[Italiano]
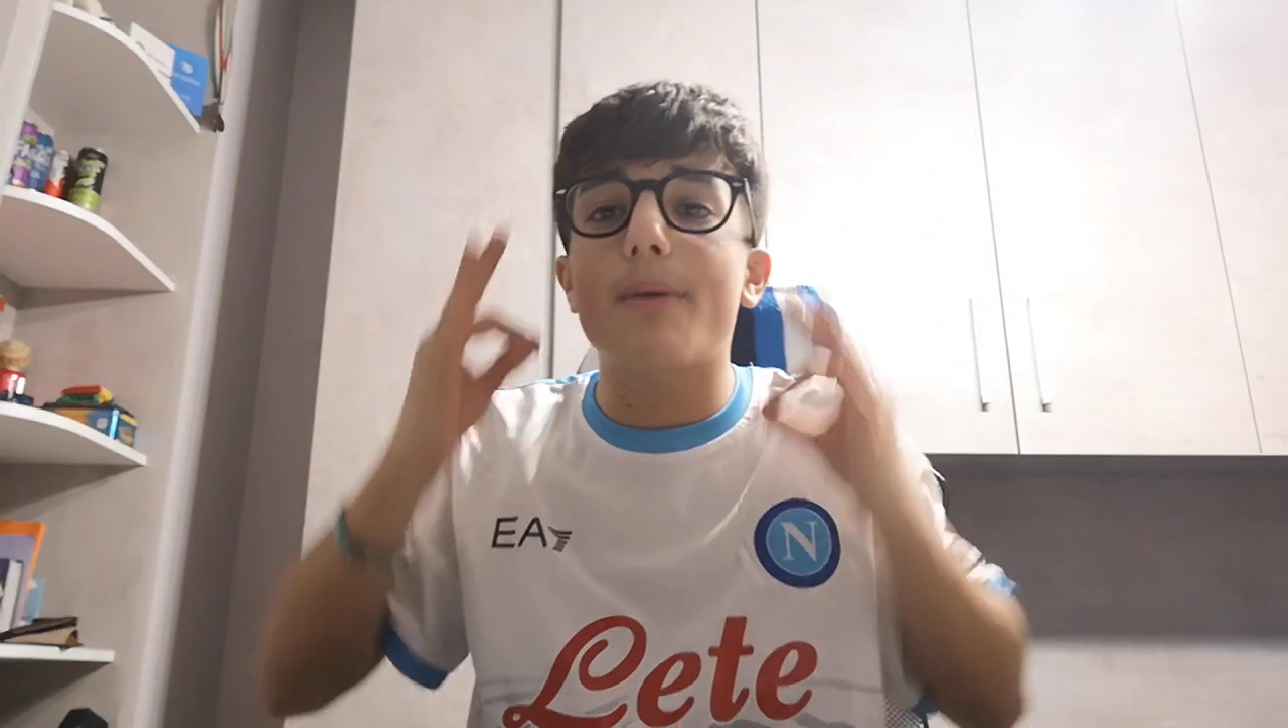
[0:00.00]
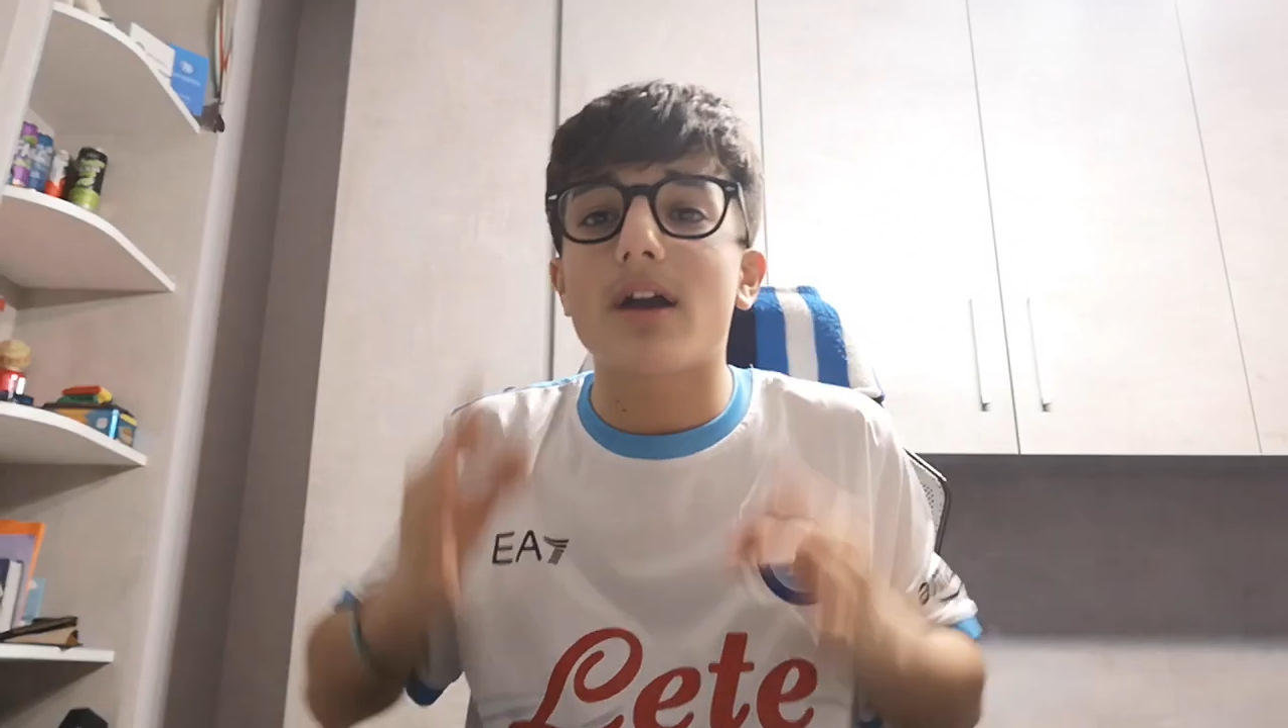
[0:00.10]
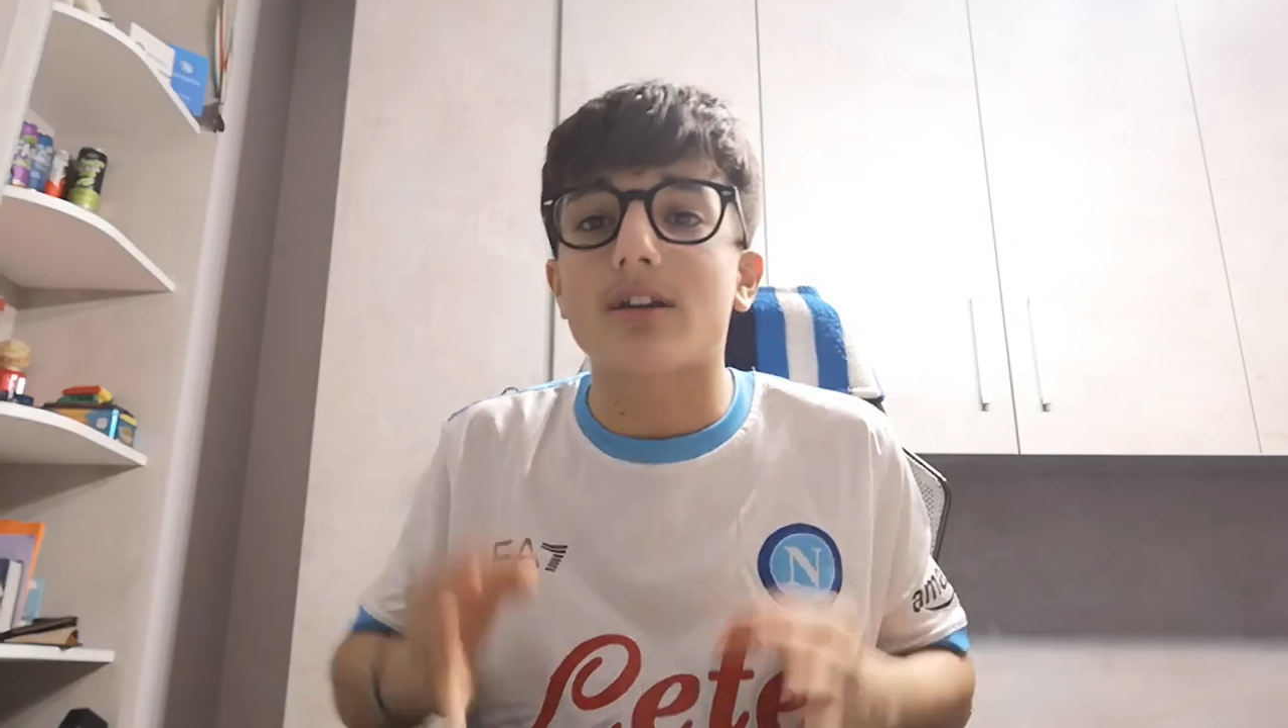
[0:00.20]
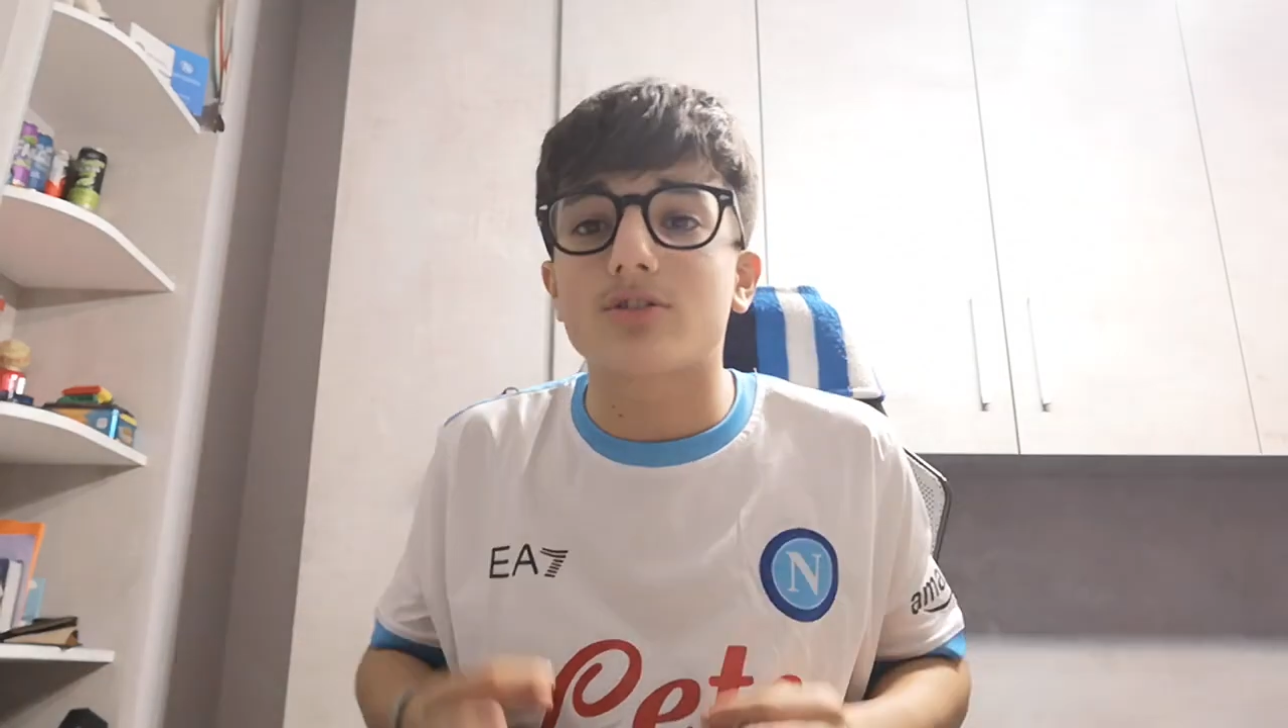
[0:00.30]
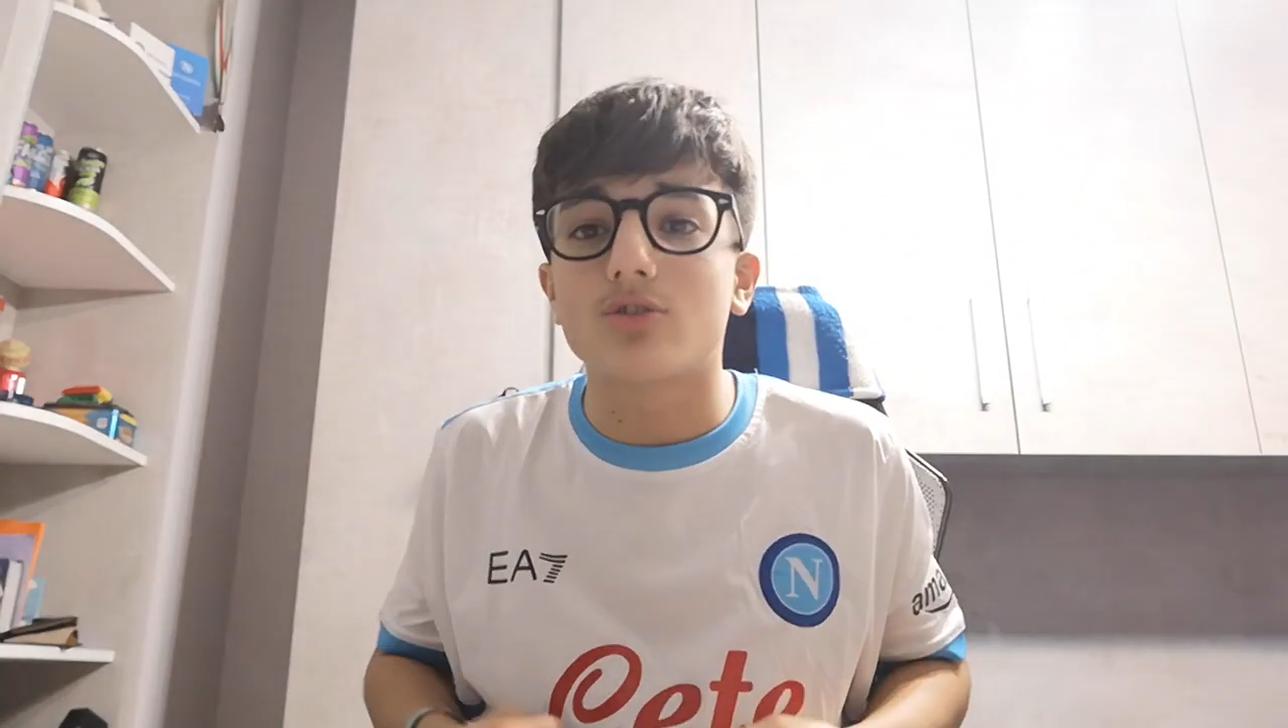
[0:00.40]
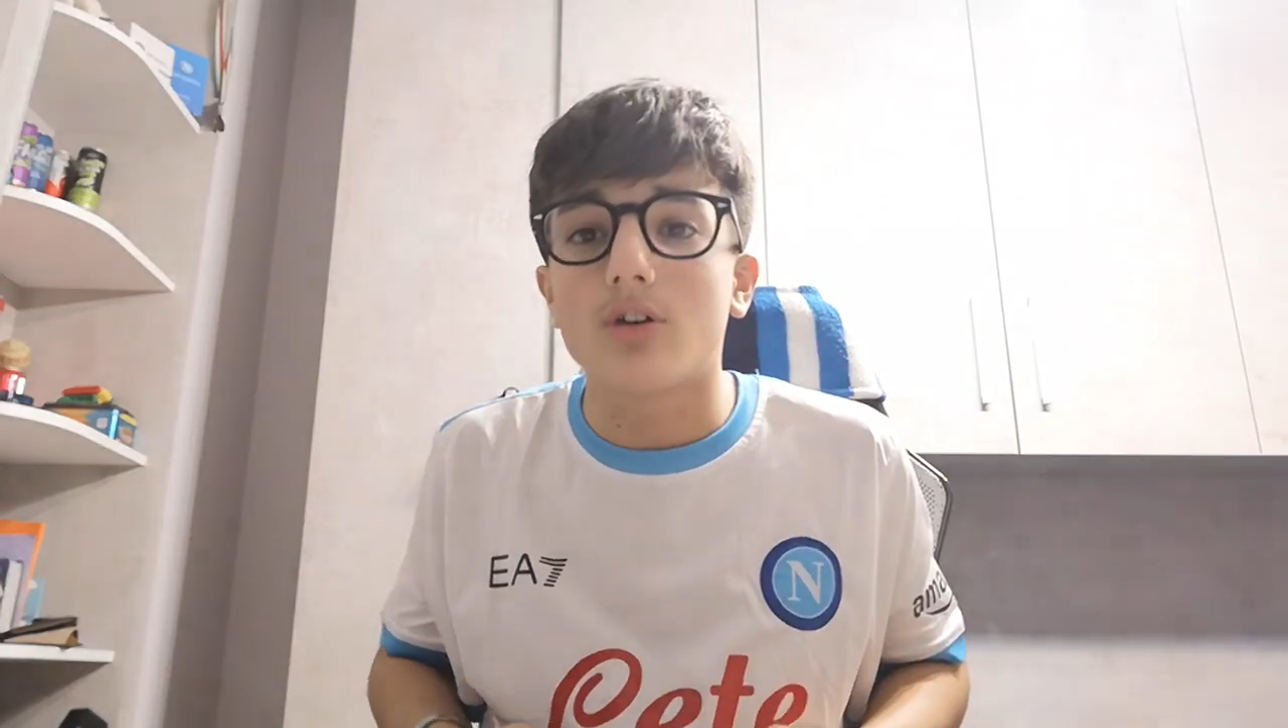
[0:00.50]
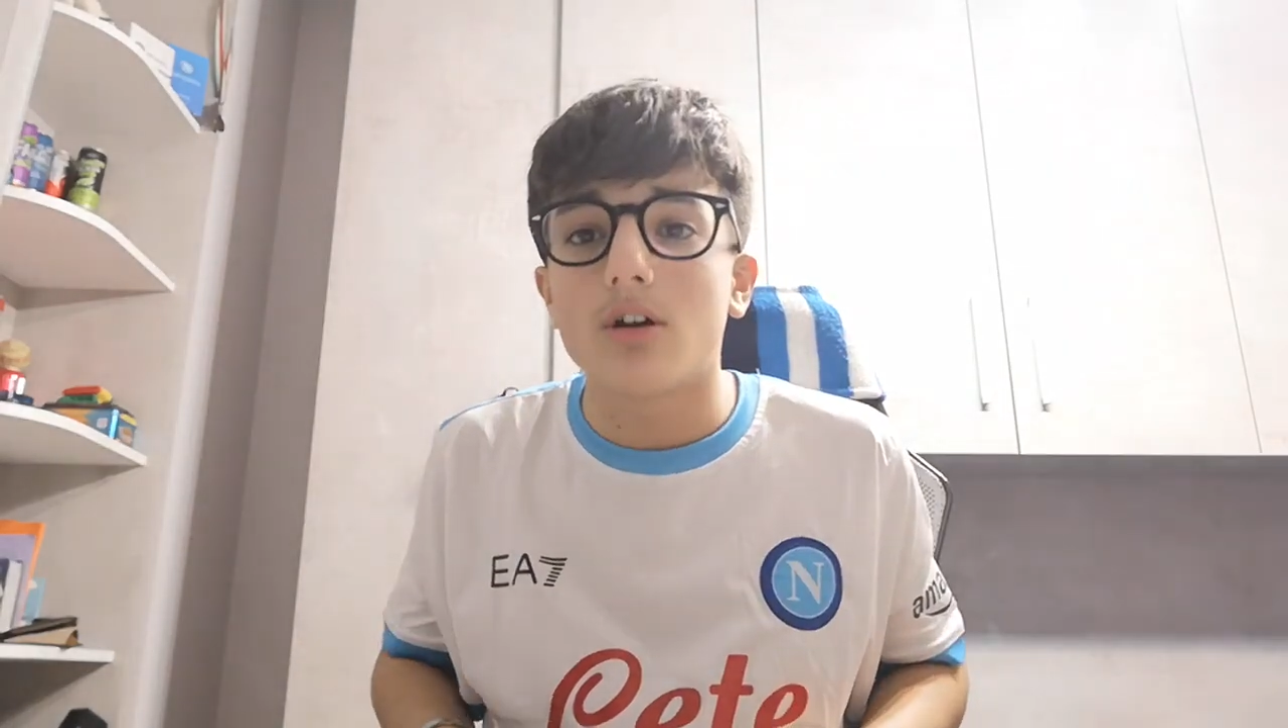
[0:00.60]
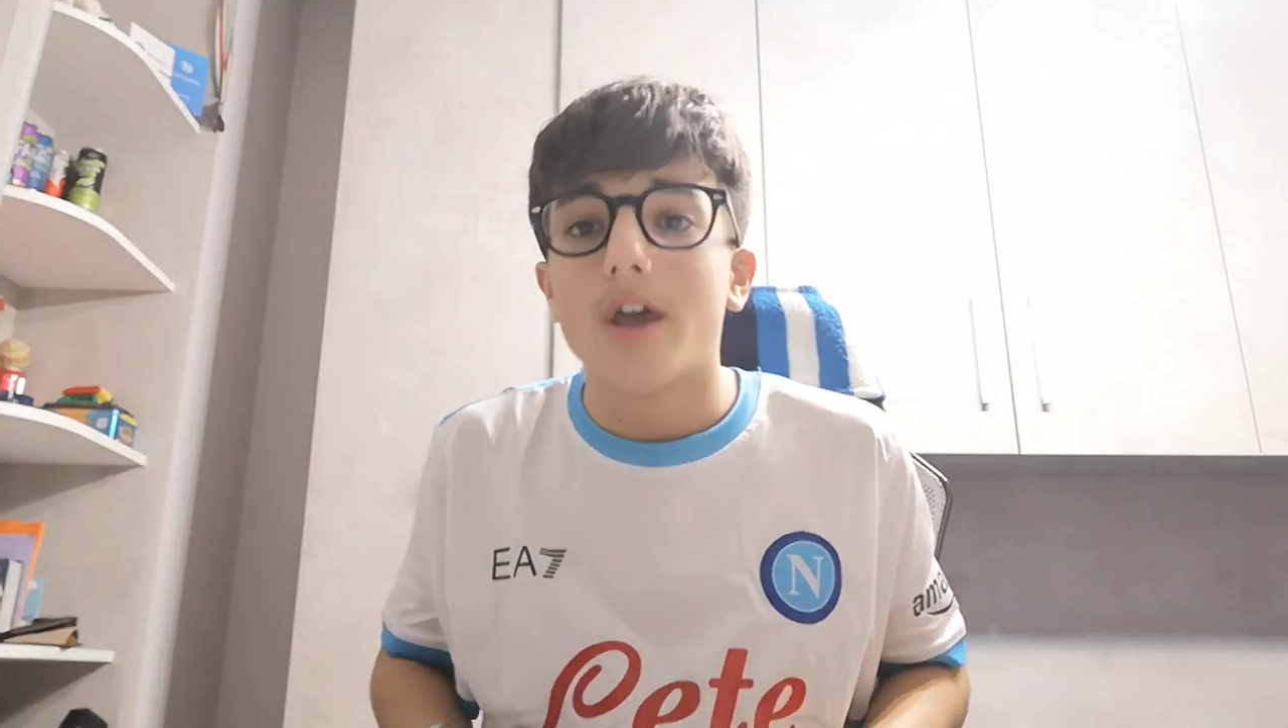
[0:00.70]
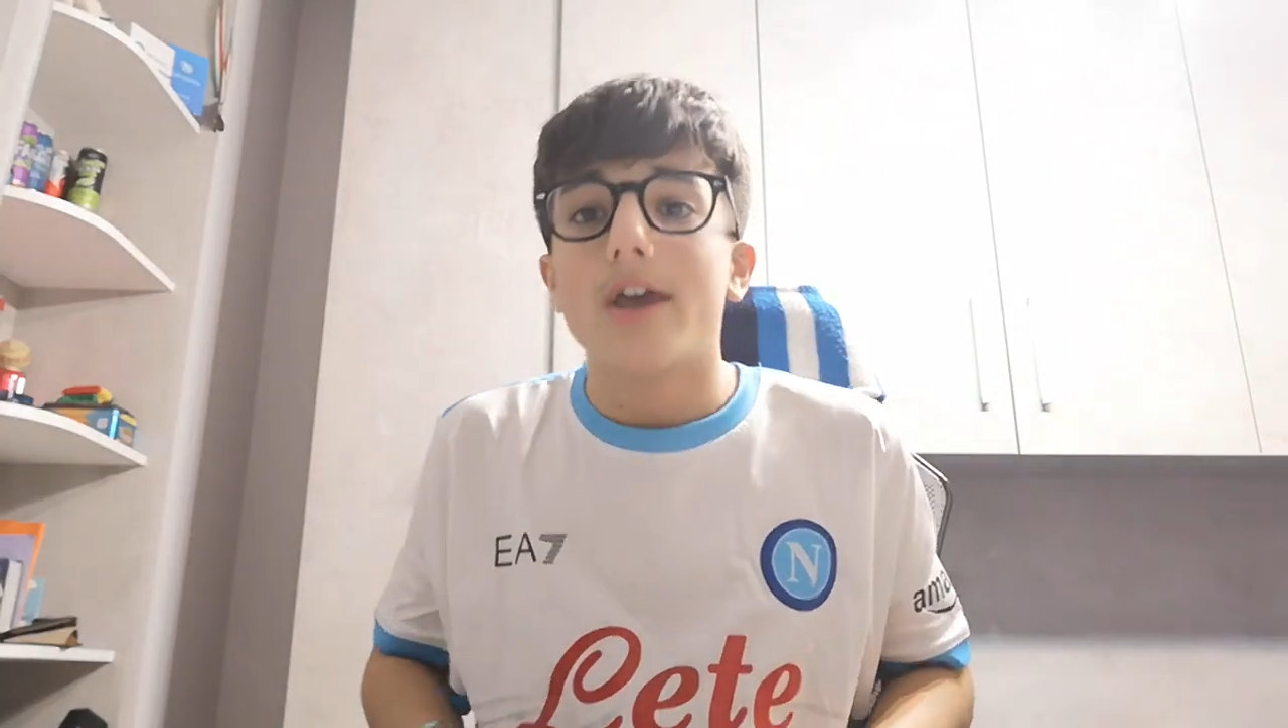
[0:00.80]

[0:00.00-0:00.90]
perso